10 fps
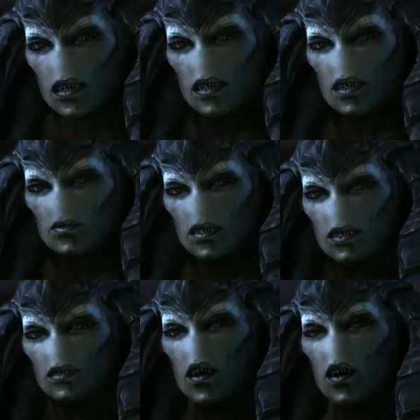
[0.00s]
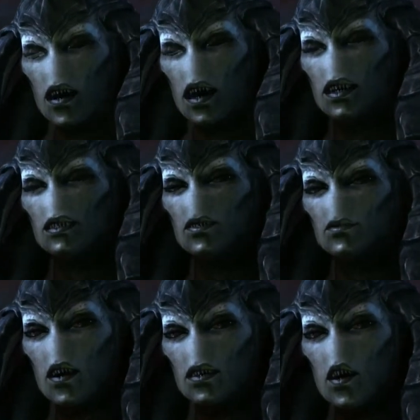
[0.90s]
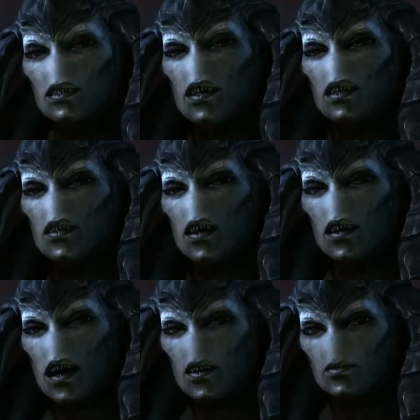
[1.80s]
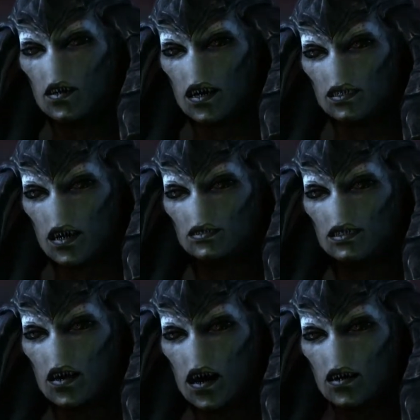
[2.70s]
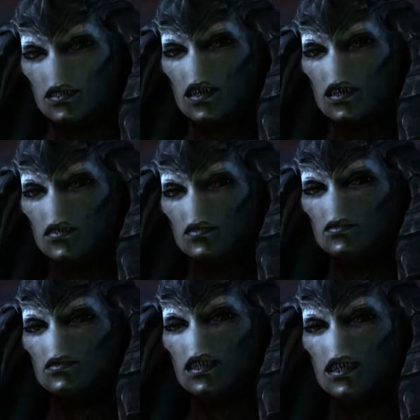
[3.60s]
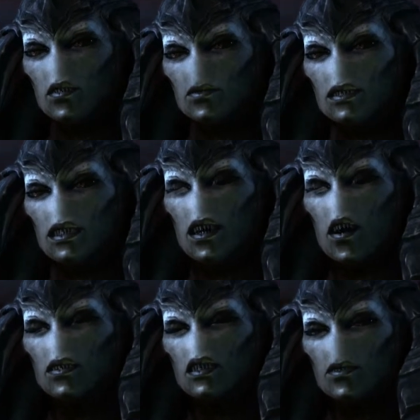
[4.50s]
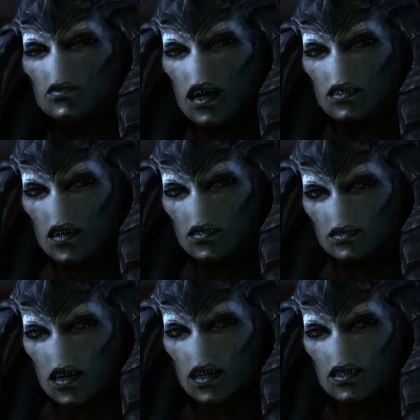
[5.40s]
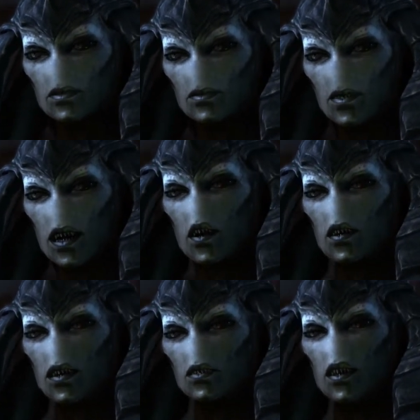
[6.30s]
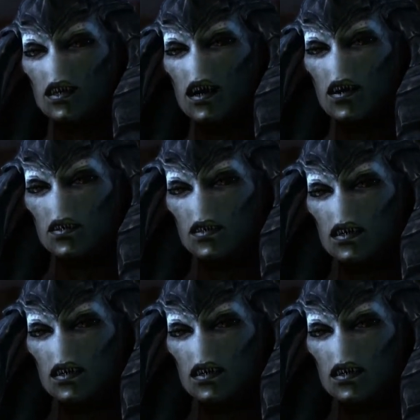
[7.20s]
Ich bin froh, dass diese Protoss nicht länger an Bord des Leviathans ist. Ihre psionische Präsenz war beunruhigend.